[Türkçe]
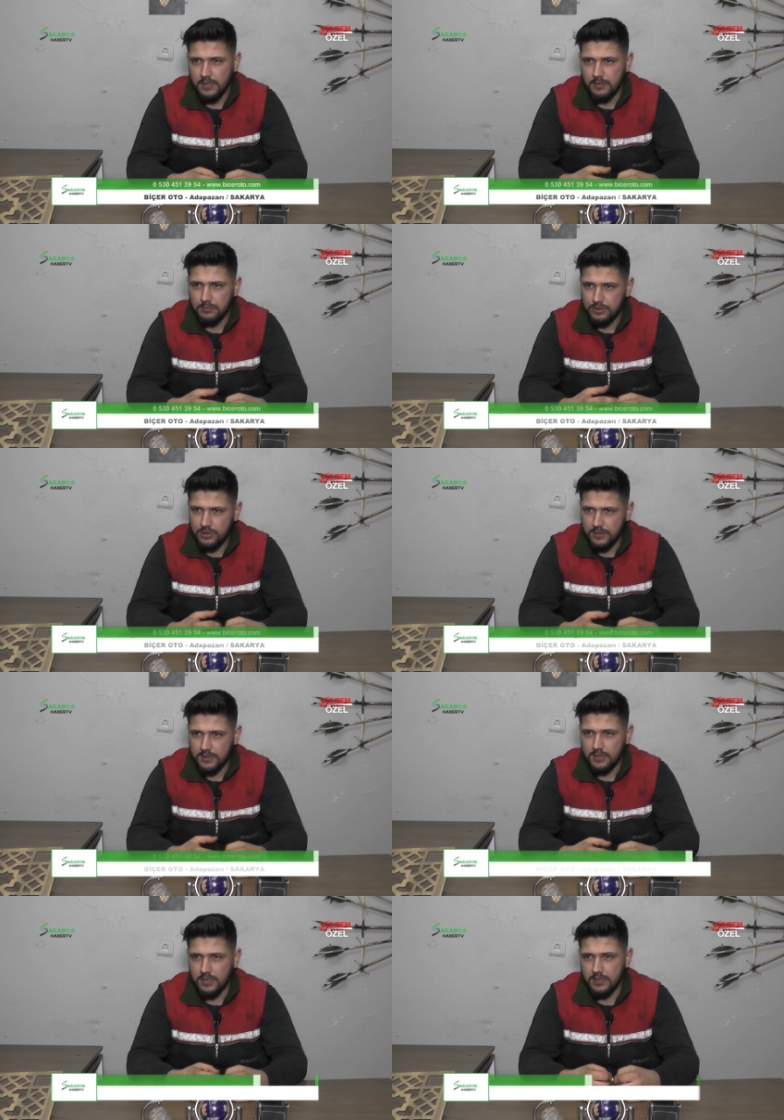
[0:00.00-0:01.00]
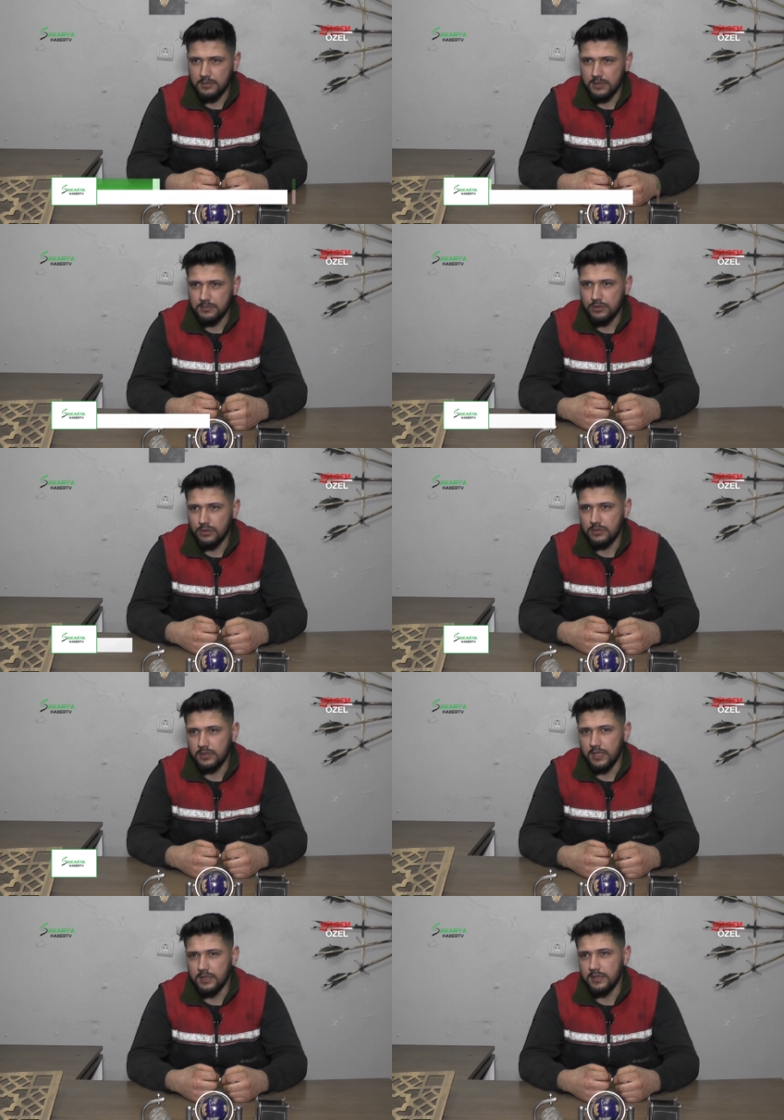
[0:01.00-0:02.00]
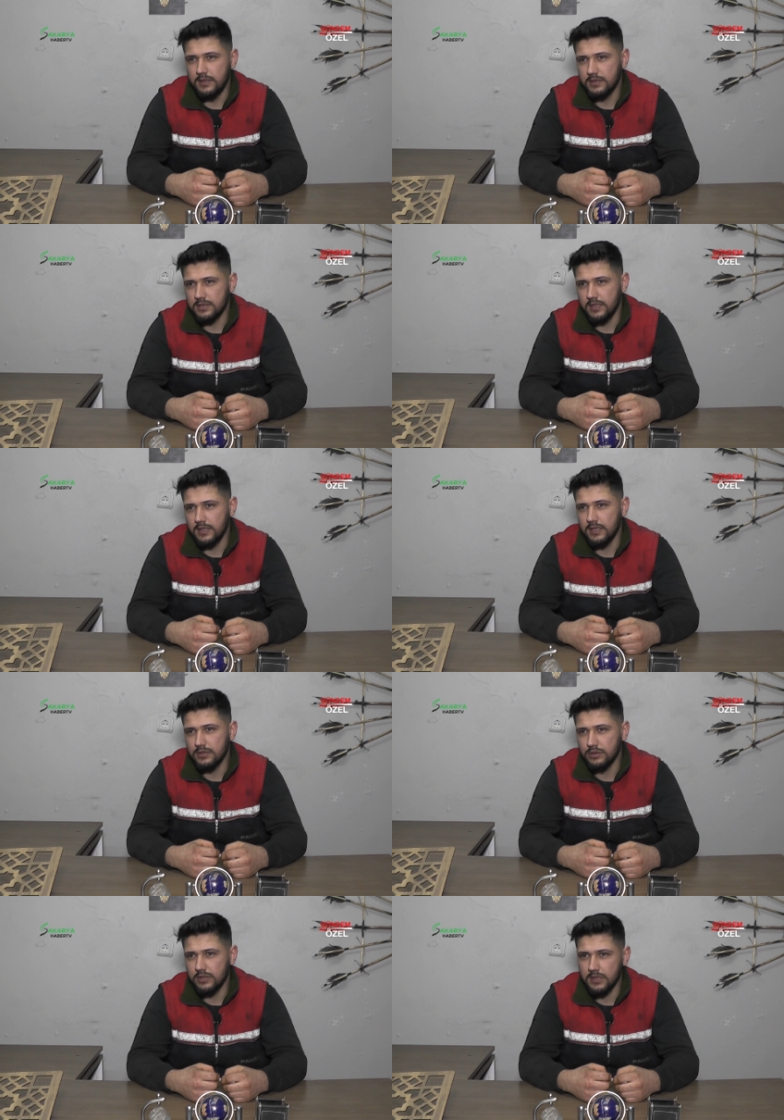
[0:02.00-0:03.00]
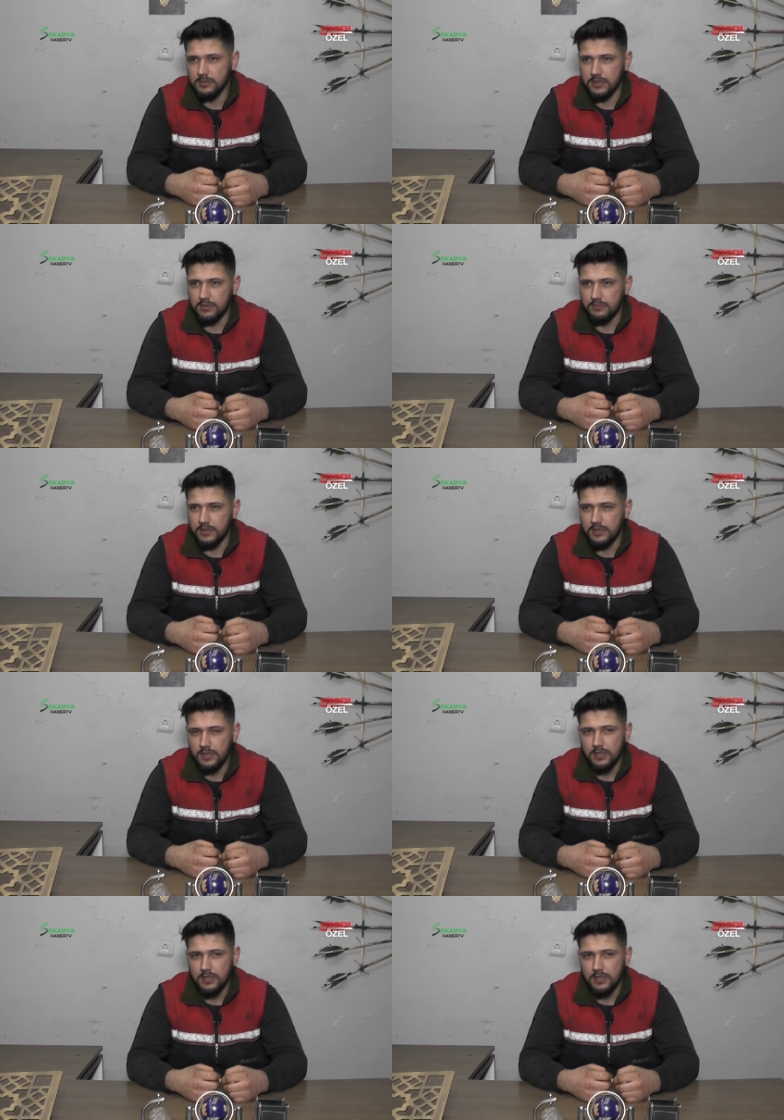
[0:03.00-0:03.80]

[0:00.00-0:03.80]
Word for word: Yani bu civardaki arabalar yok. Yani il dışından gelen çok arabalarım var.